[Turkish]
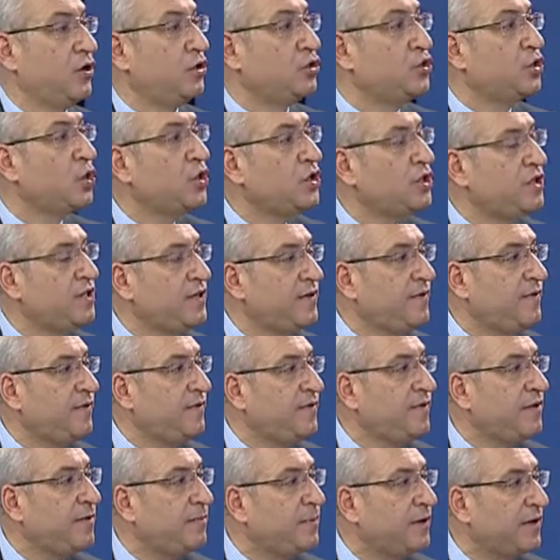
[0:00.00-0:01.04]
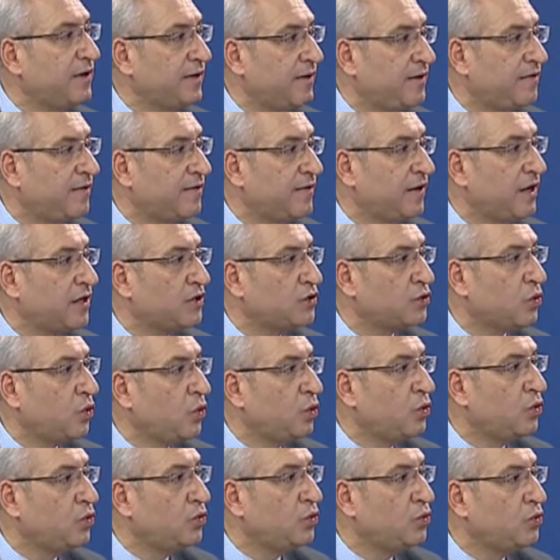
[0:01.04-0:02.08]
çok ciddi bir ihtiyaç
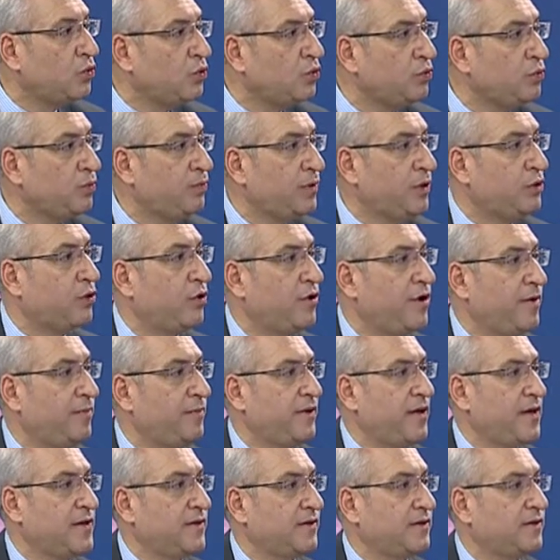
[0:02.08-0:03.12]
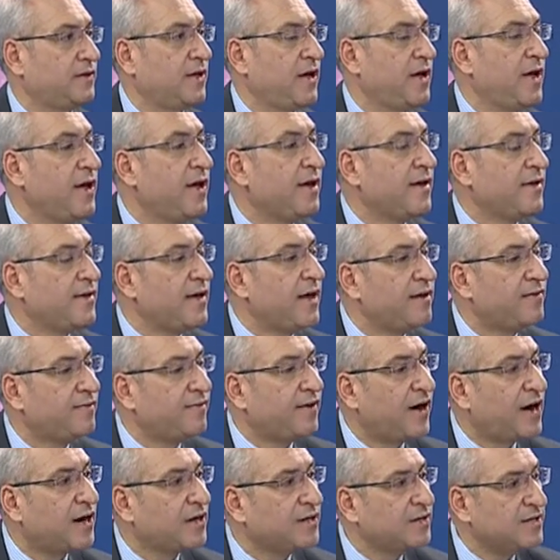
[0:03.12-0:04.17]
olduğu bir dönemdeyiz. Yani
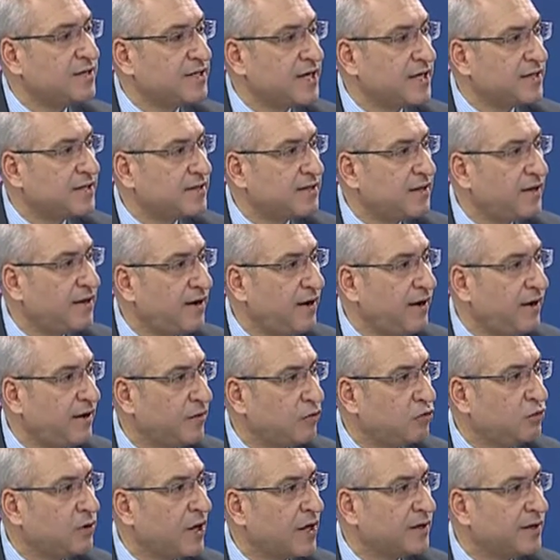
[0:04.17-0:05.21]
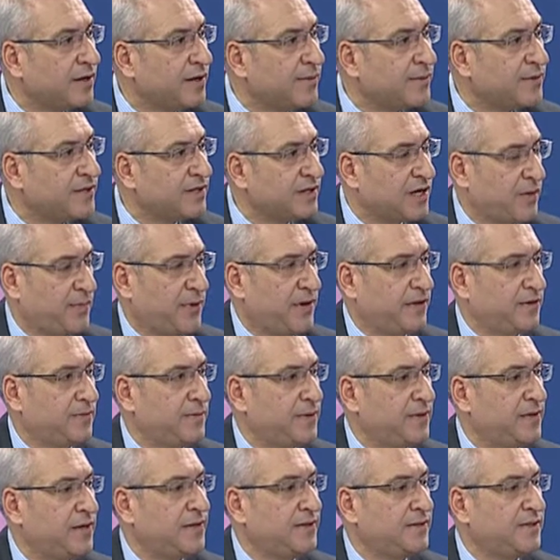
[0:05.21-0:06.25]
farklı seslere kulaklarımızı
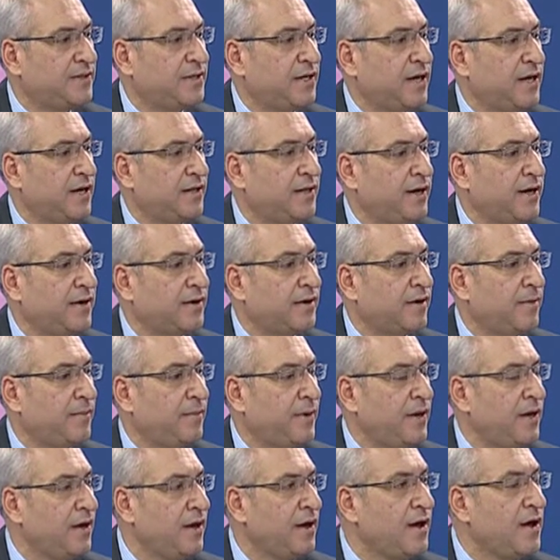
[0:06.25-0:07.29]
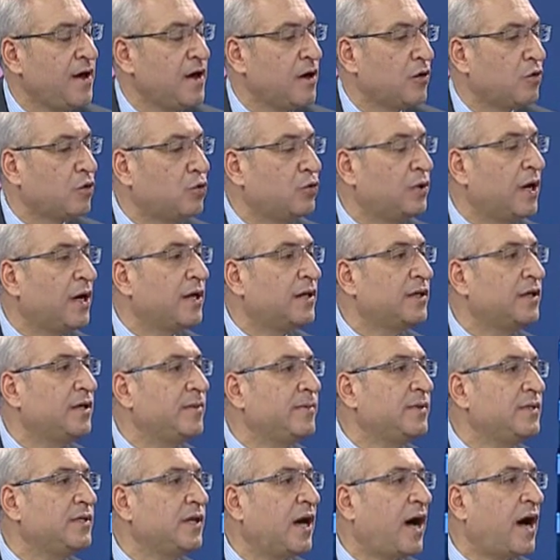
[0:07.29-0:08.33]
kapatmadan ziyade Erkan Bey, hı hı.
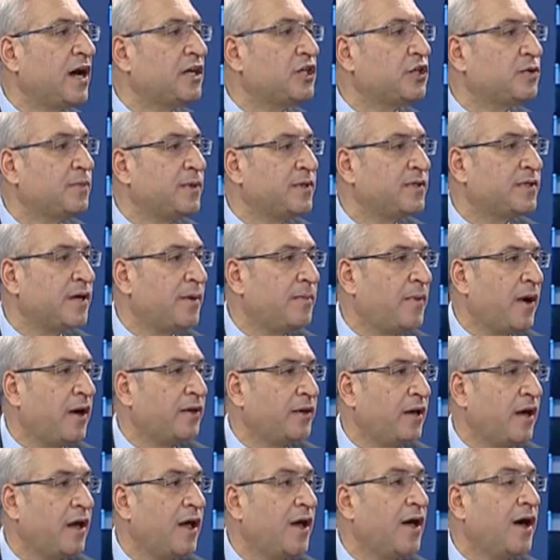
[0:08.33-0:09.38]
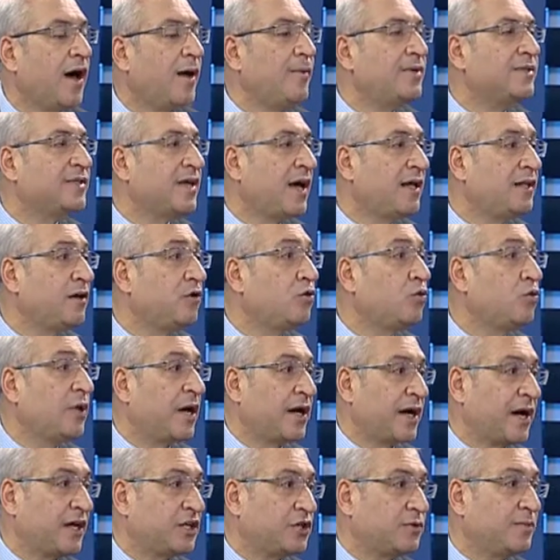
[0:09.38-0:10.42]
kulaklarımızı açma zamanı. Ama sade
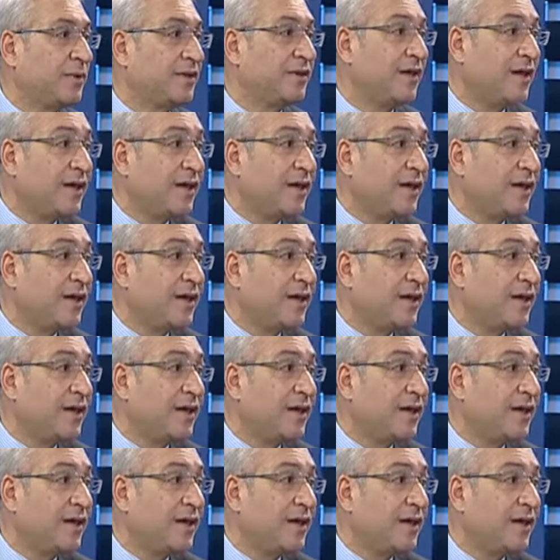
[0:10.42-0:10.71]
kulak açma